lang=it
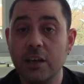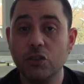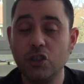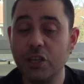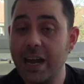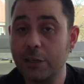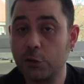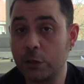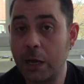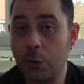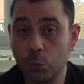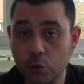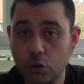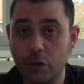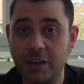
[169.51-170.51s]
girato da
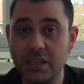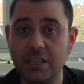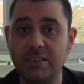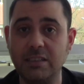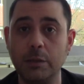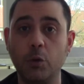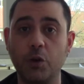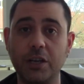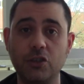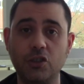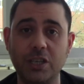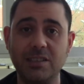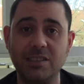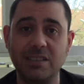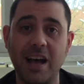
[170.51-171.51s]
un giovanissimo
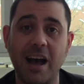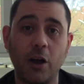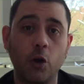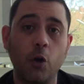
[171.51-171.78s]
regista